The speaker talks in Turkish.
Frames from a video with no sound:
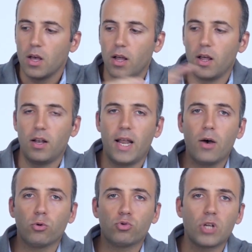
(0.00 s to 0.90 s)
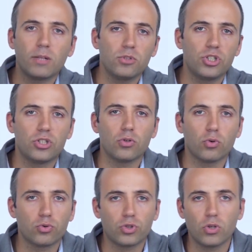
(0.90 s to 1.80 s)
Ee, L3060 için
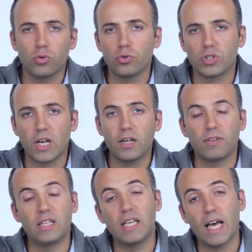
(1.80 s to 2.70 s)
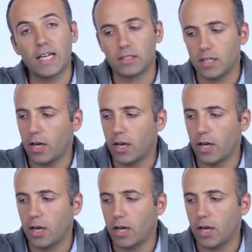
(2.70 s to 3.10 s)
konuşacak olursak ve diğer